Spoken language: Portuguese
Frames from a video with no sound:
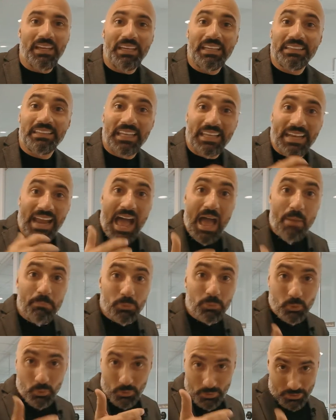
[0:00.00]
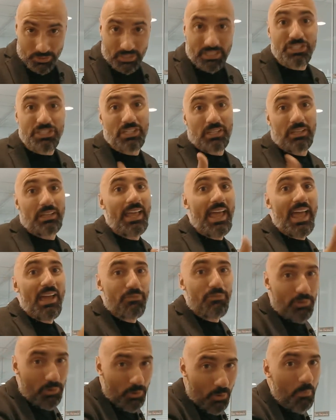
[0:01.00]
e ter hábitos que te
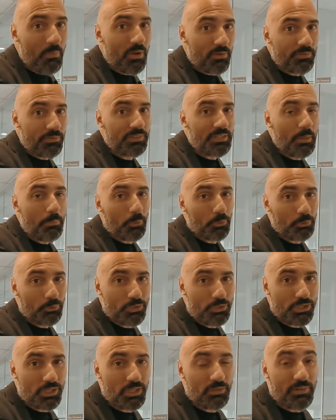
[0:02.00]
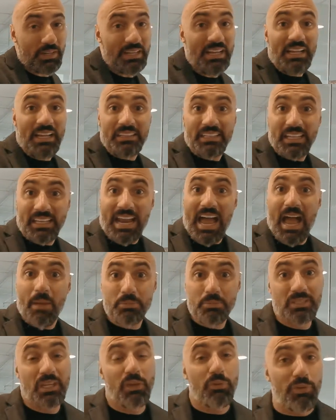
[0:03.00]
levam a uma vida produtiva, ter
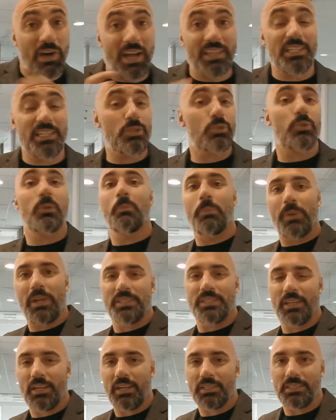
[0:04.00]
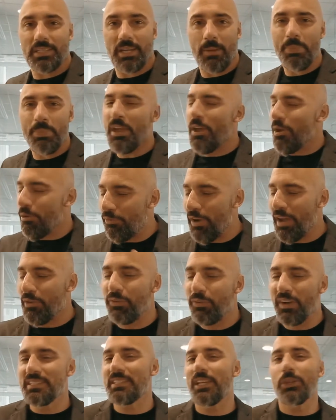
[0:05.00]
hábitos que fazem a sua empresa crescer, vai
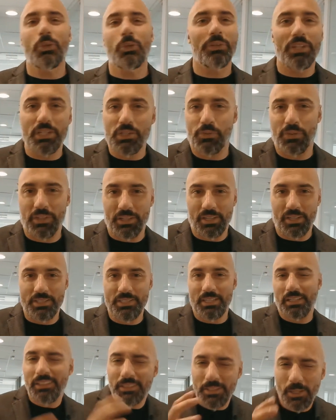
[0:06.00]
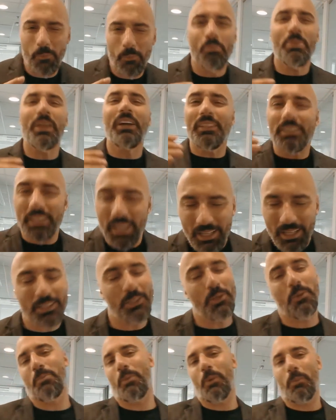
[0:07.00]
fazer toda a diferença. Então, tem que
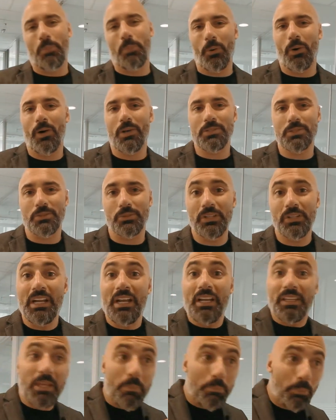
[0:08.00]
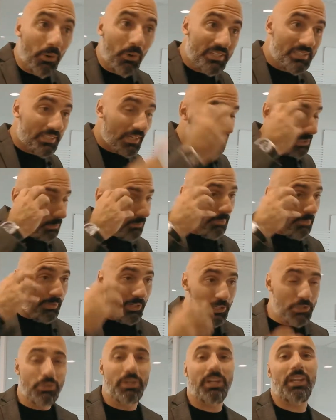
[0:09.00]
ter um propósito. Depois tem que ter uma
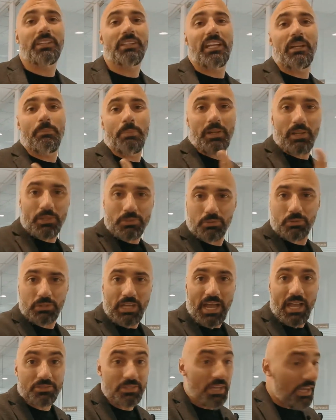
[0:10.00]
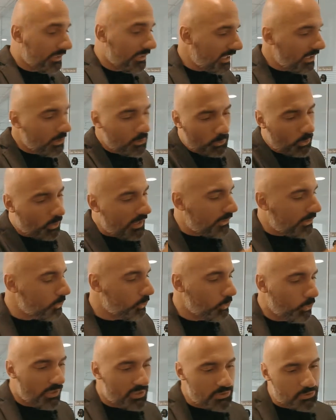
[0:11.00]
mente orientada para resultados. Tem que colocar
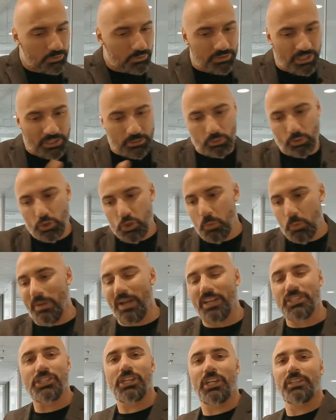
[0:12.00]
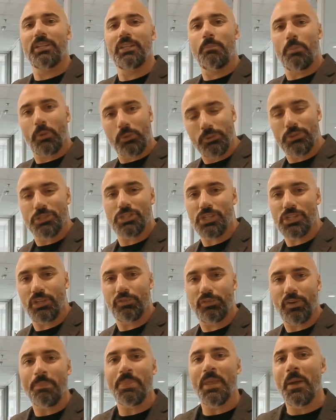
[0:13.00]
tudo isso dentro de uma agenda
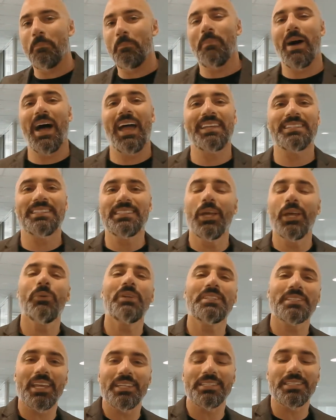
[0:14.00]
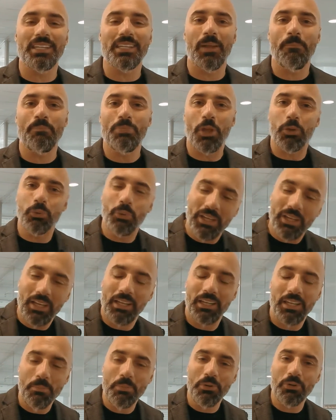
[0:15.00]
produtiva, mas não esquecer do
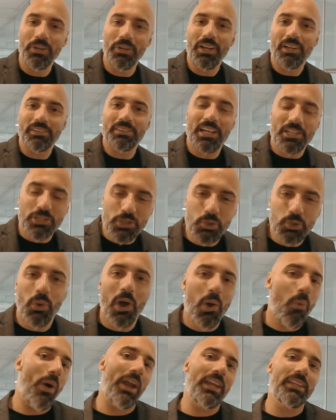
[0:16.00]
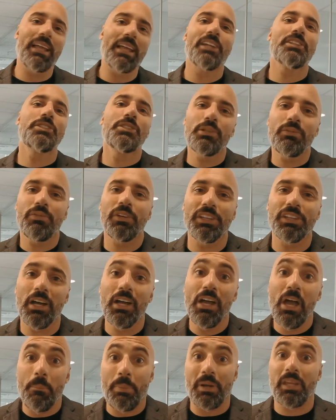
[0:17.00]
equilíbrio da sua qualidade de vida
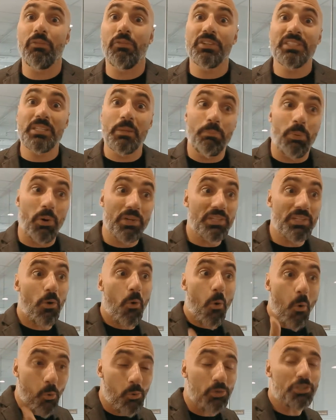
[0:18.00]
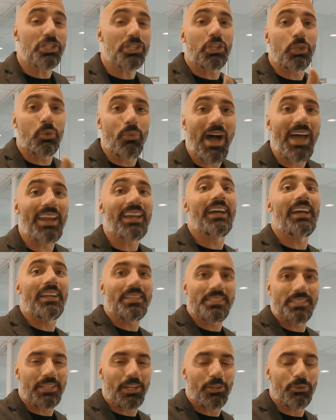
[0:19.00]
para que você possa continuar
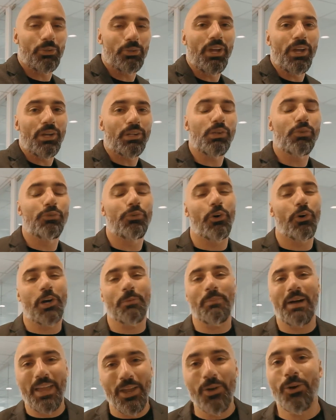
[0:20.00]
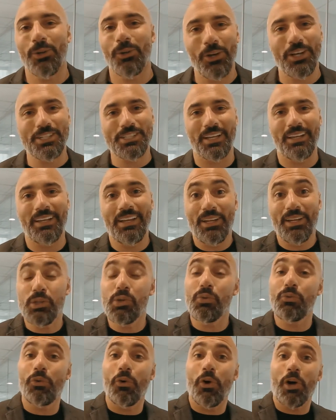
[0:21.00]
crescendo de forma ecológica,
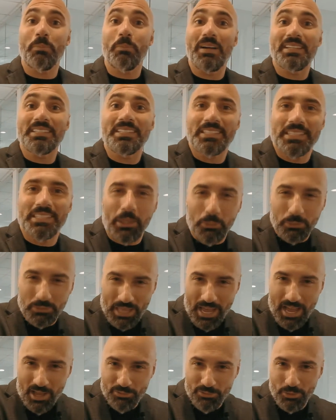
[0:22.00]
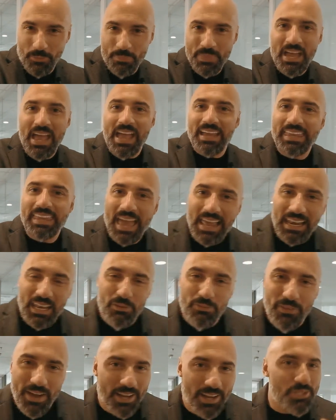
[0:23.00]
de forma saudável. Quer
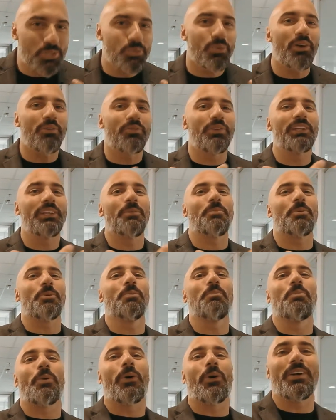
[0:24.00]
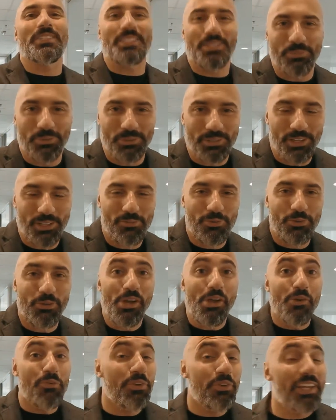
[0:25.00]
levar a sua vida para um próximo nível?
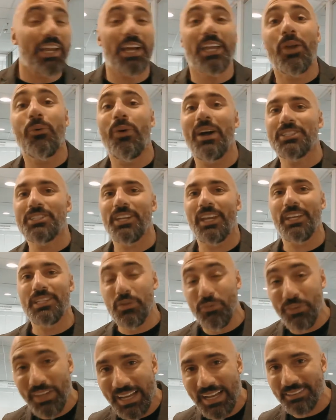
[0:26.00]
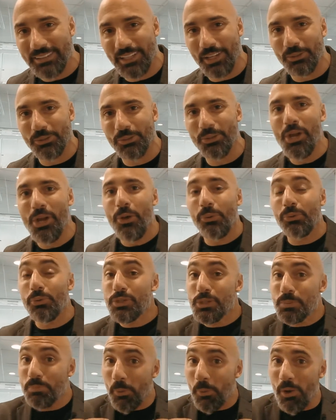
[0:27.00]
Fica aqui com a gente, fica atento.
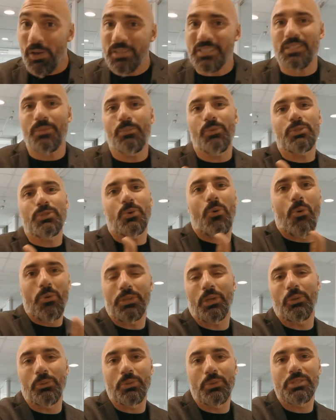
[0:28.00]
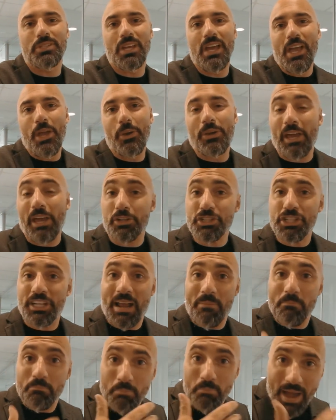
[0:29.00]
Nos próximos conteúdos eu quero
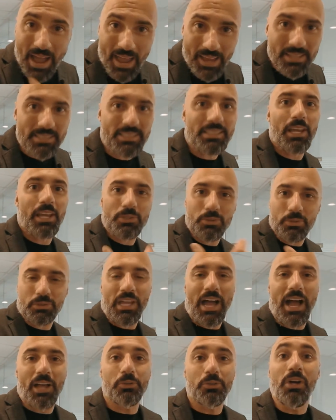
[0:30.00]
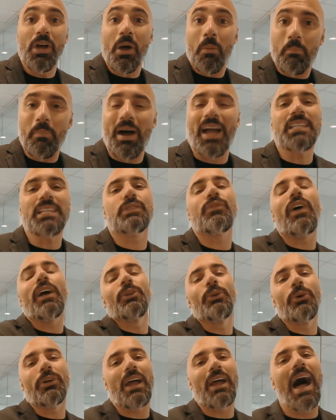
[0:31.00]
gerar mais resultado, mais
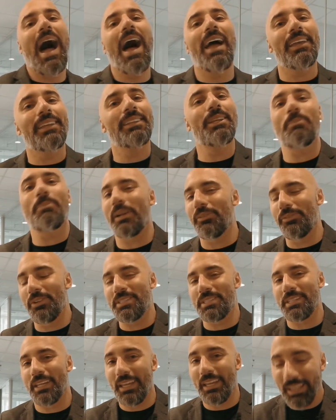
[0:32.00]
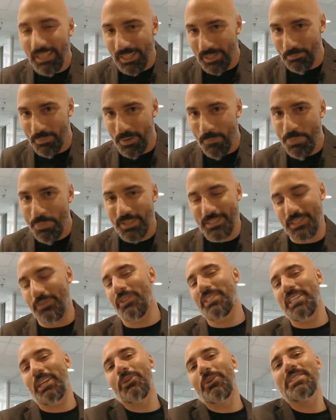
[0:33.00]
valor ainda para você. E lembra, se
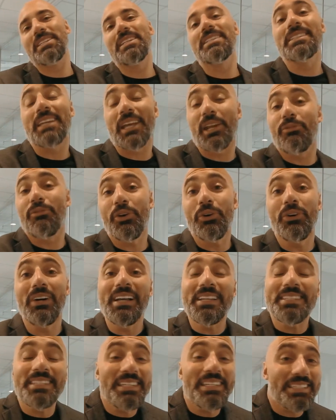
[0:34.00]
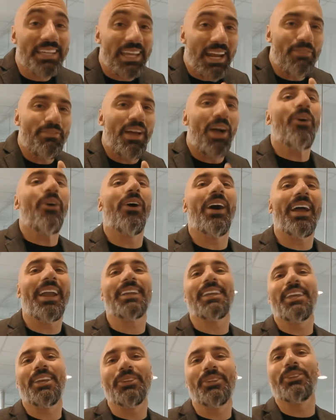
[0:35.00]
você não se inscreveu, se inscreve agora
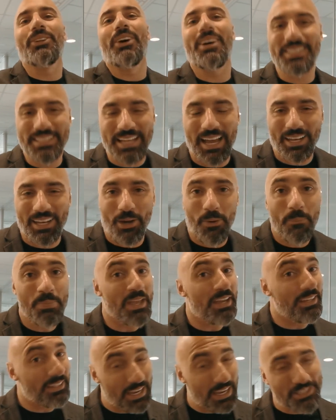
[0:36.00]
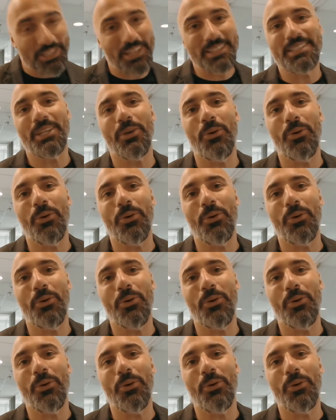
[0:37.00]
aqui no nosso canal e a gente se